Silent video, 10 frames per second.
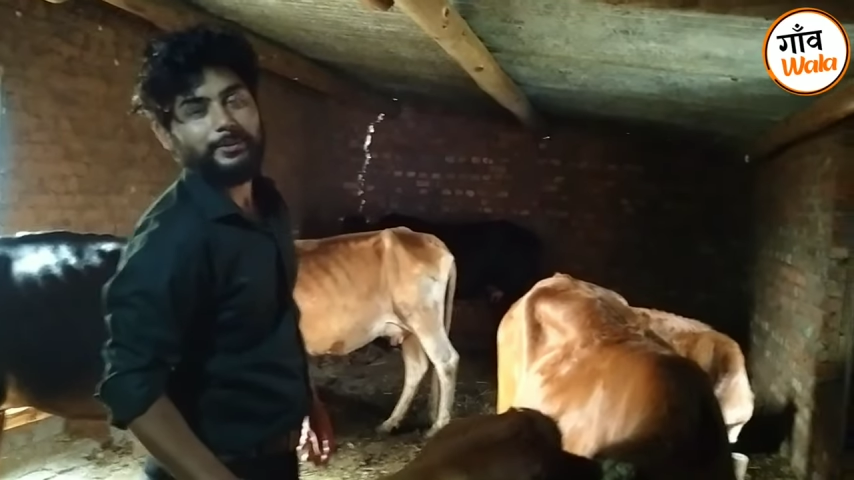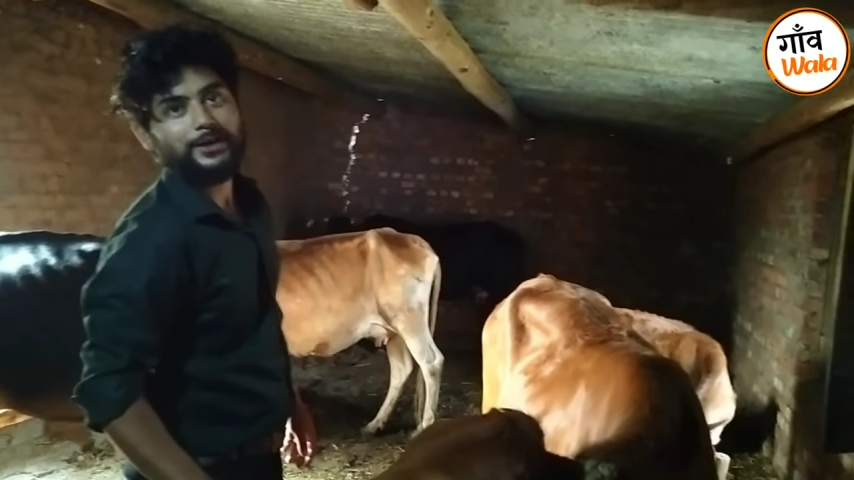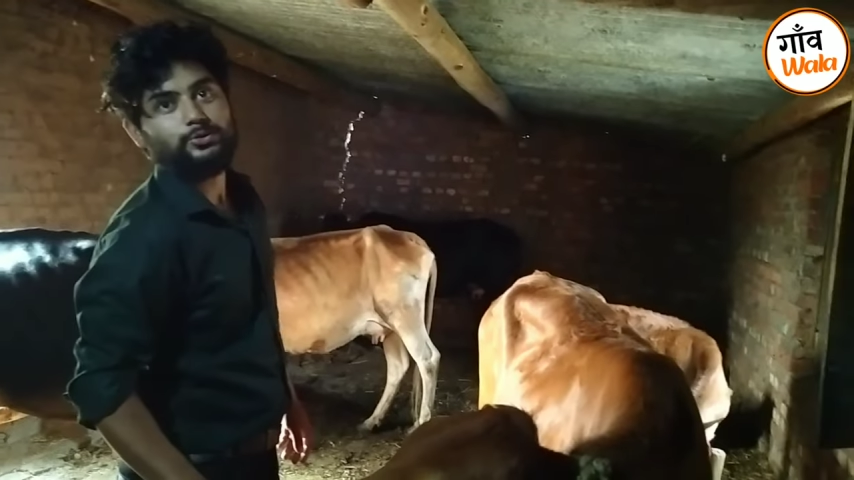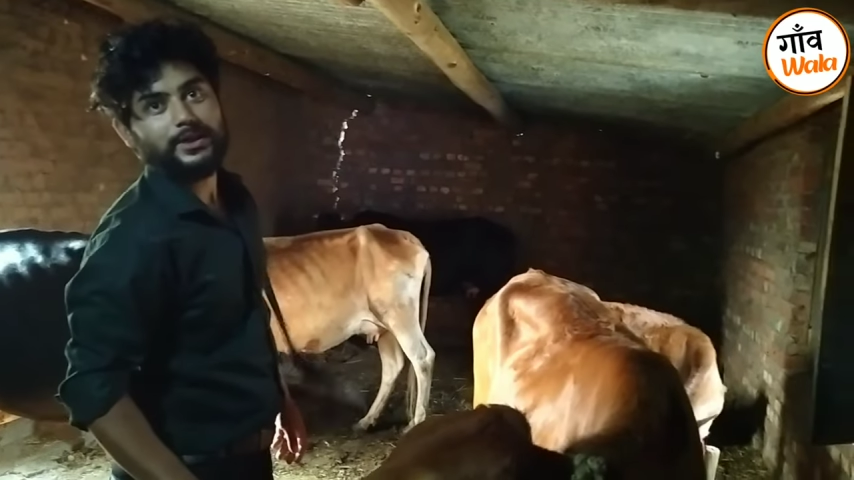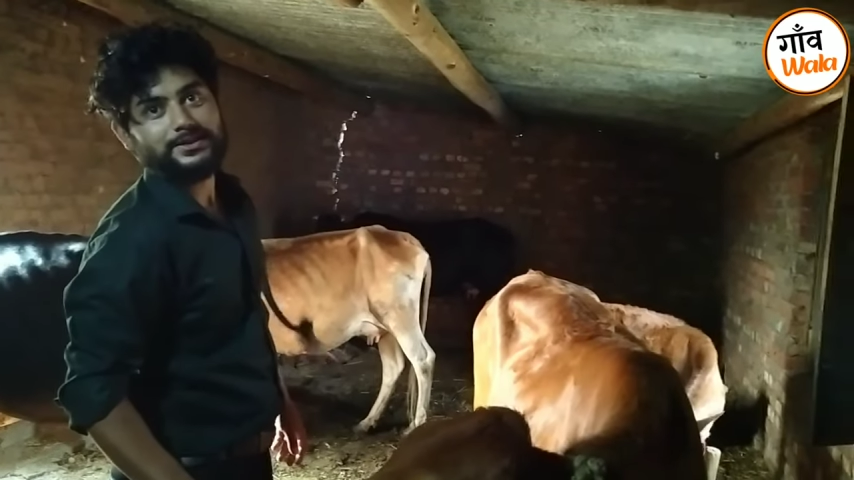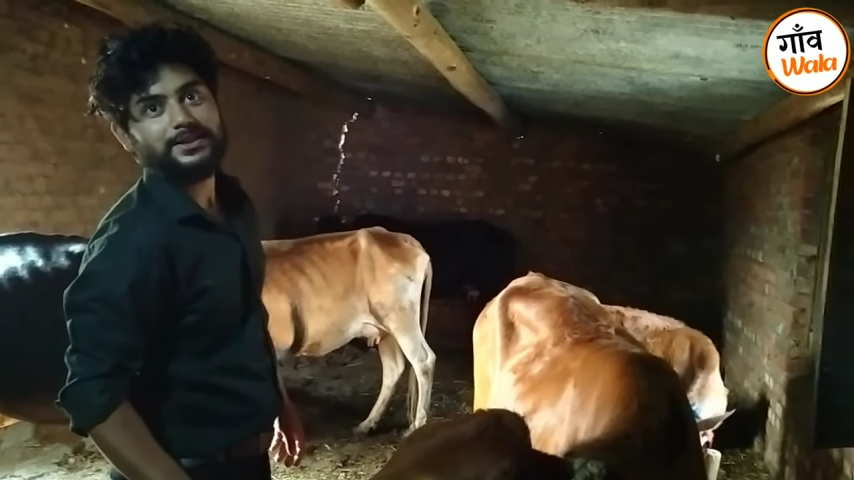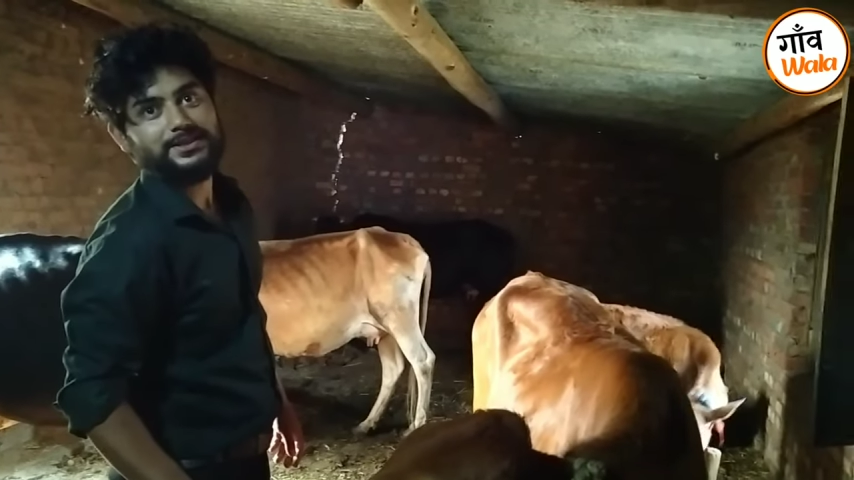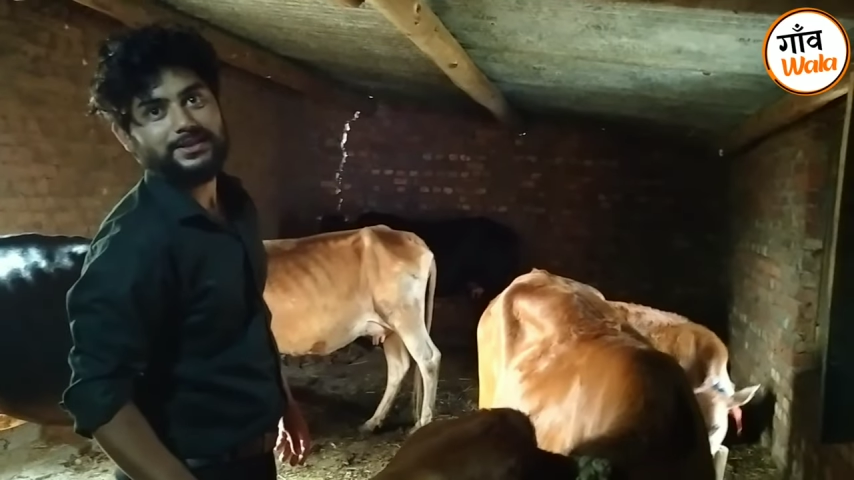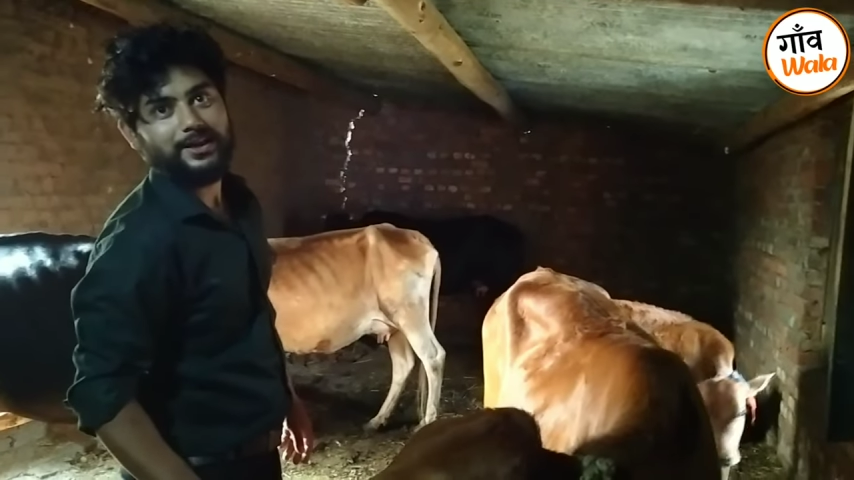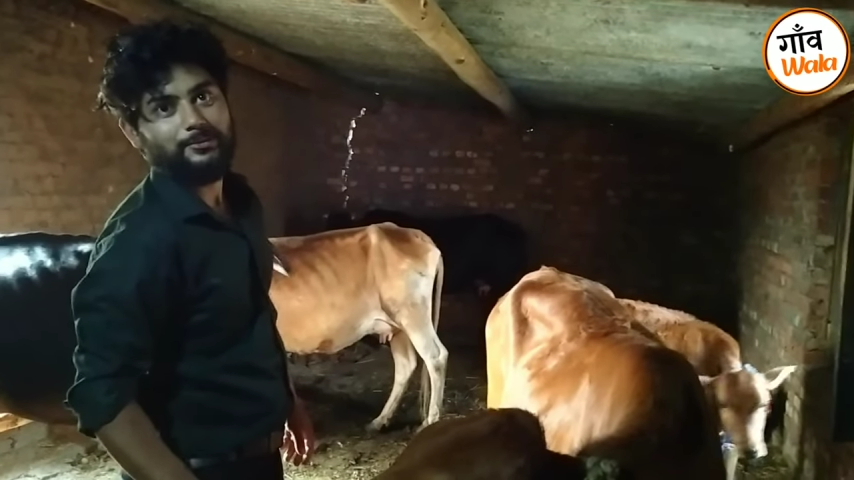ब्याज होगा इसका
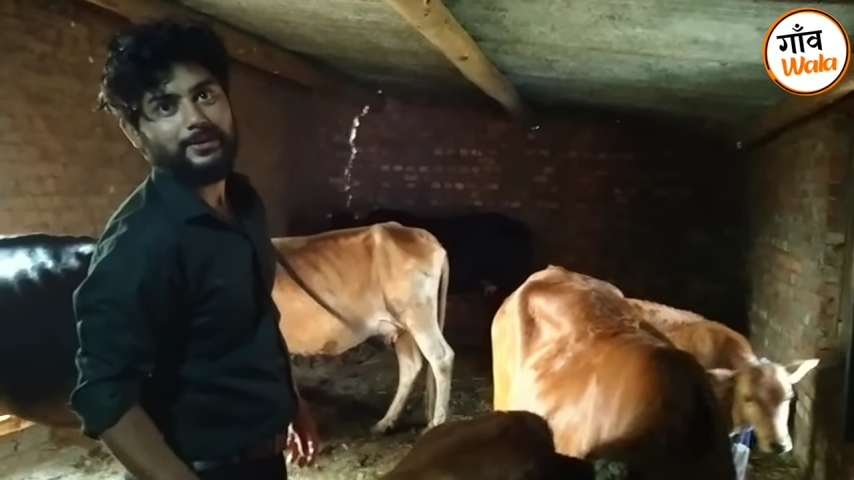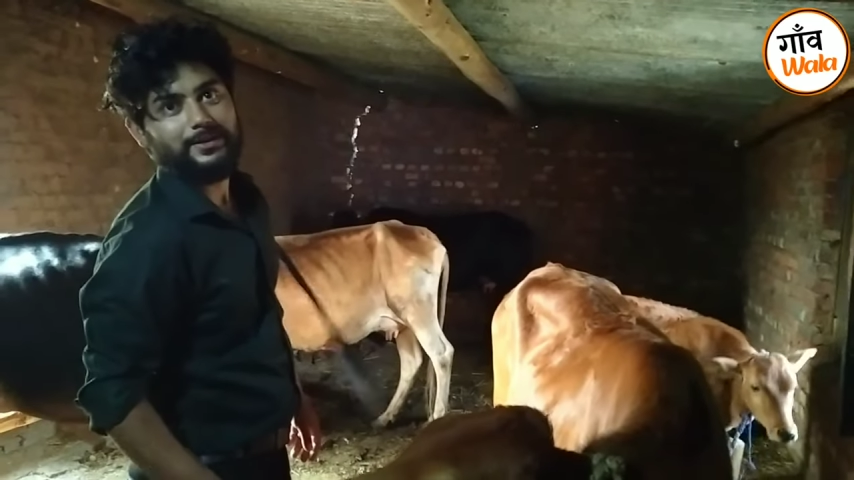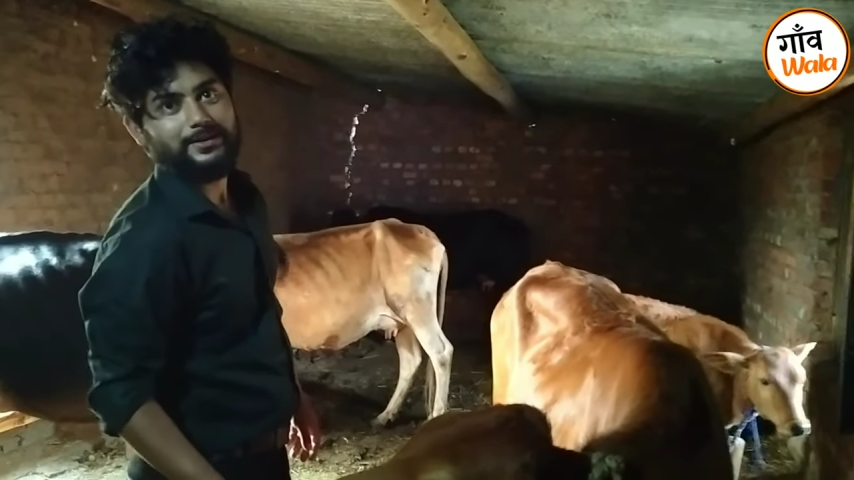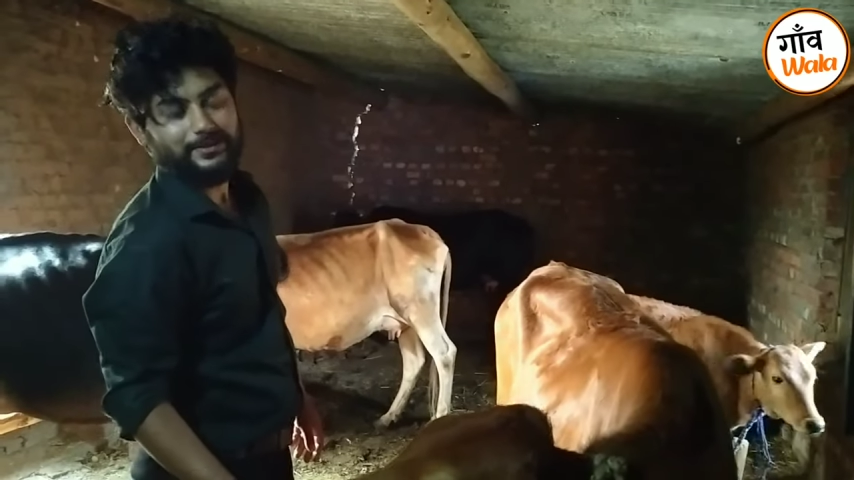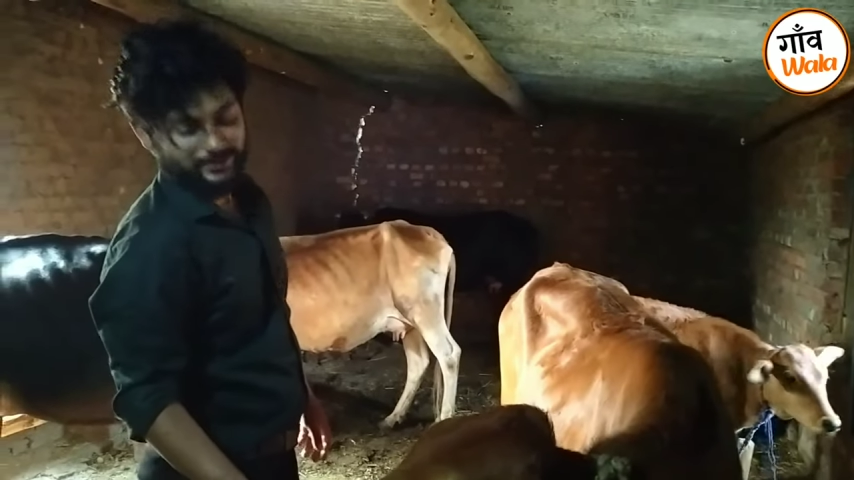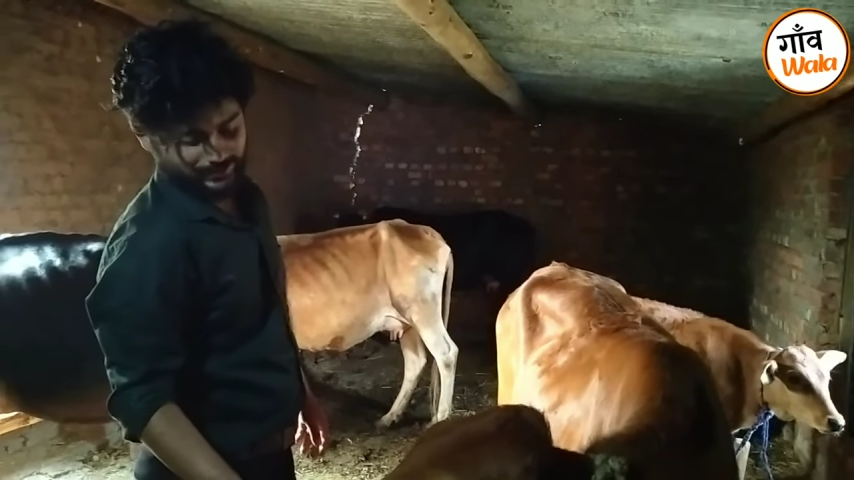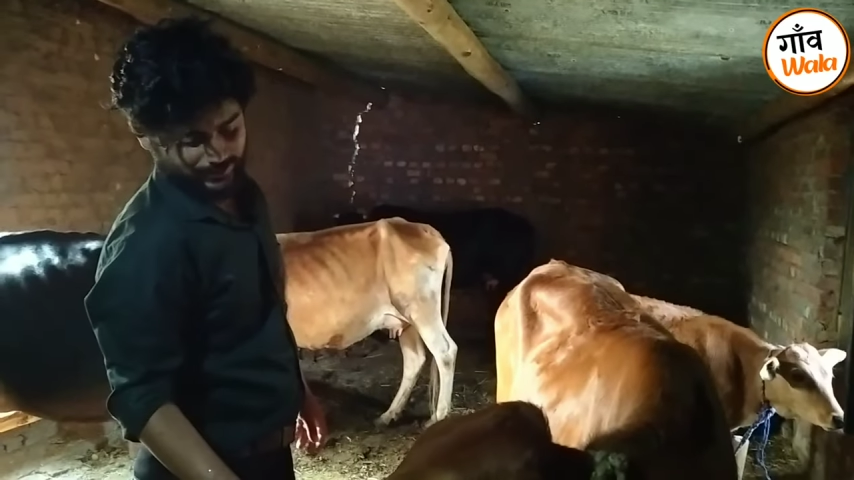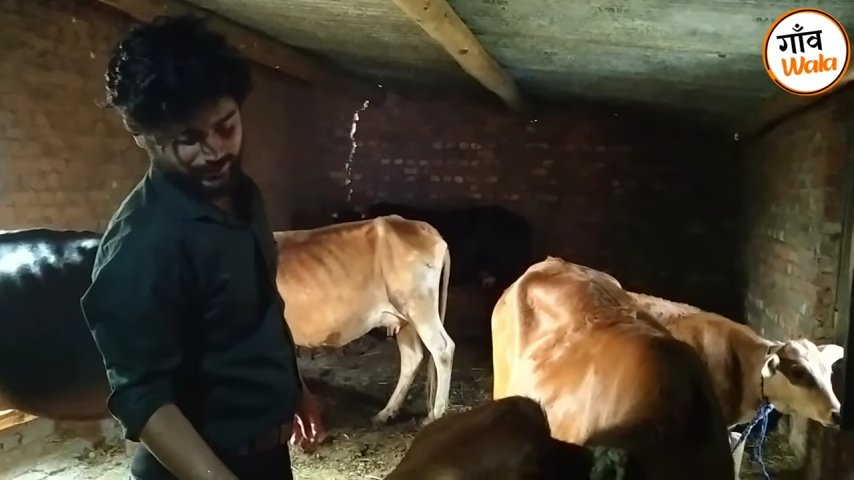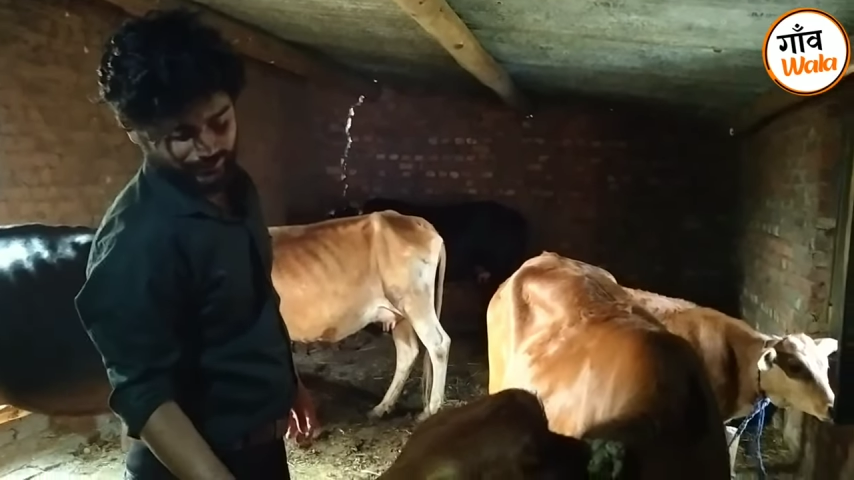तीन साल में हम्म, हम्म, हम्म।